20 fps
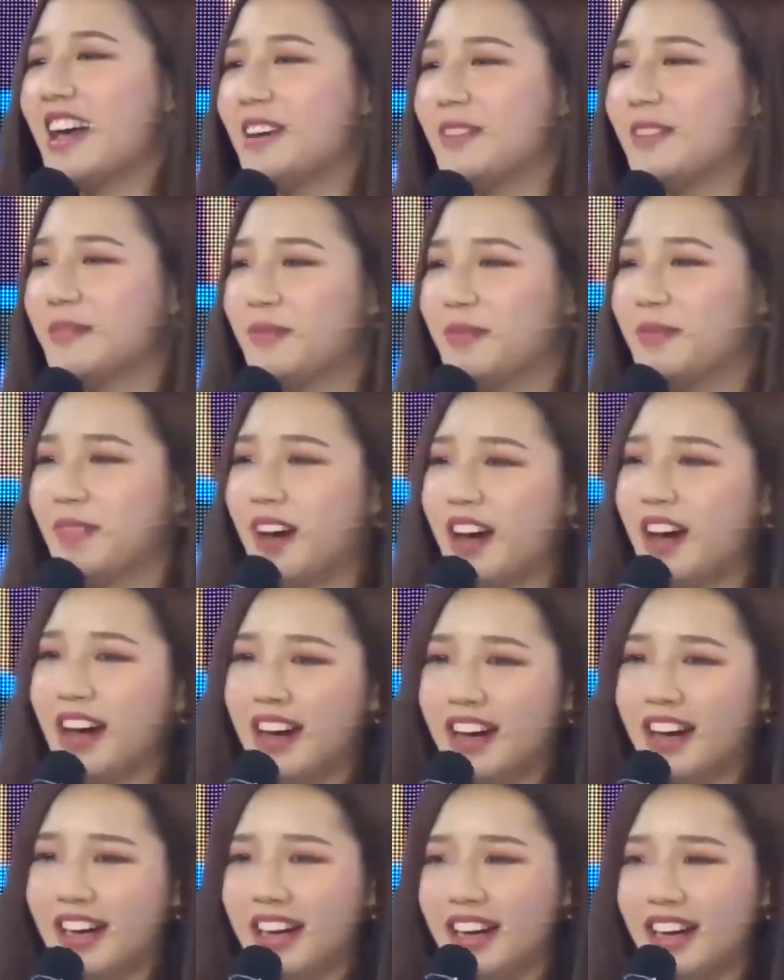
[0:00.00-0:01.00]
em
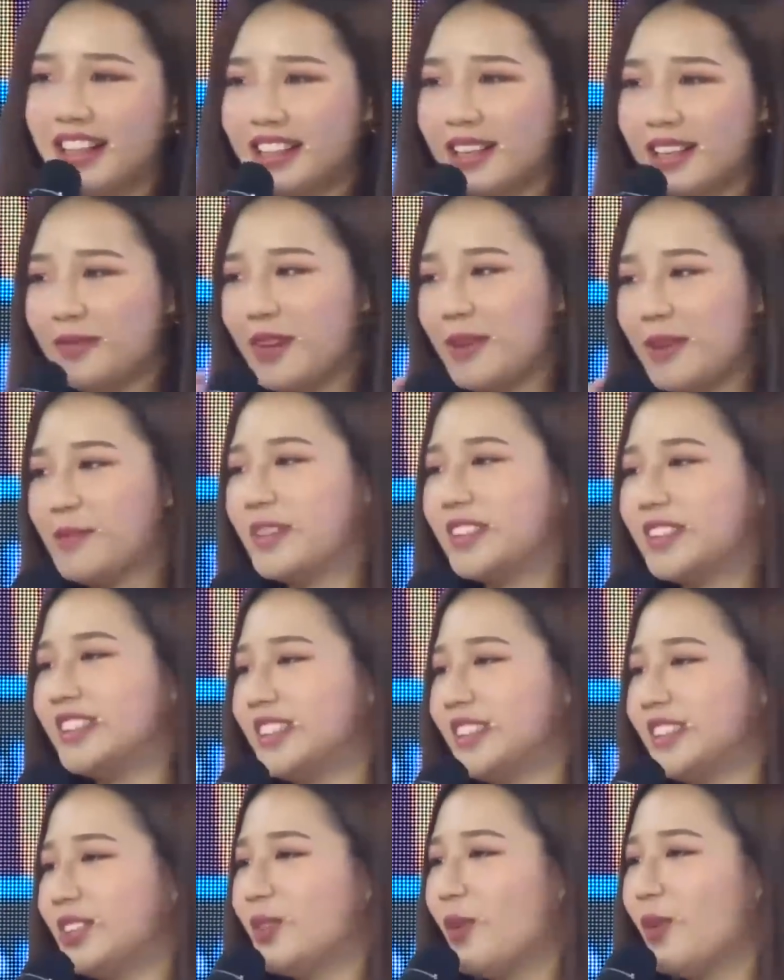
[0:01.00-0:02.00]
uh, năm nay
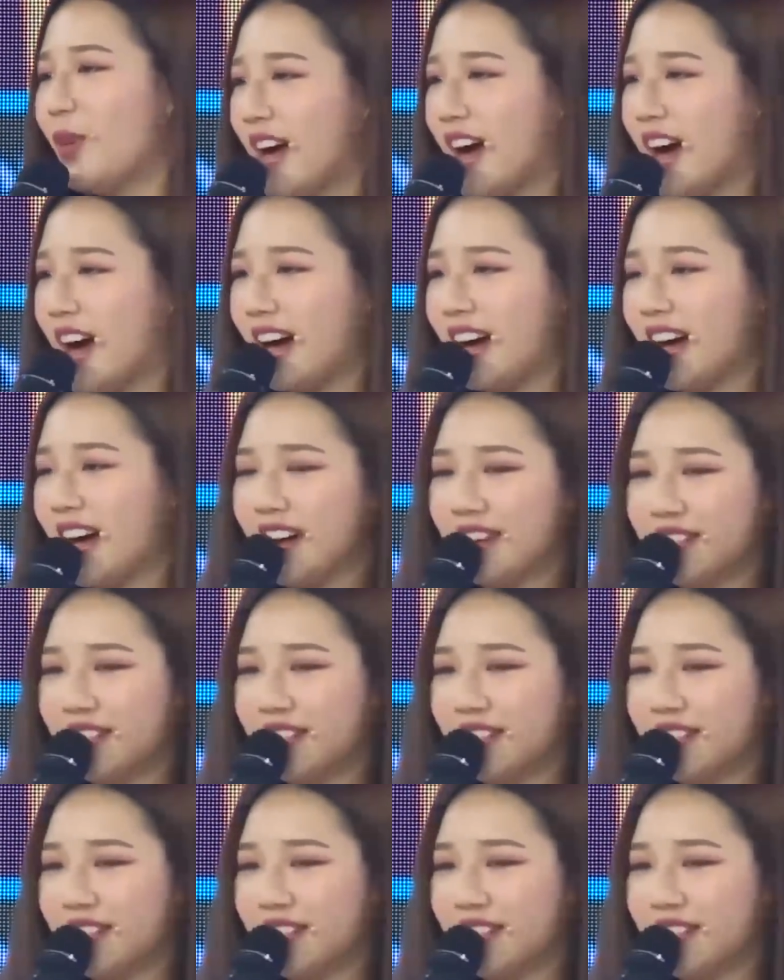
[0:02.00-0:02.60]
19 tuổi ạ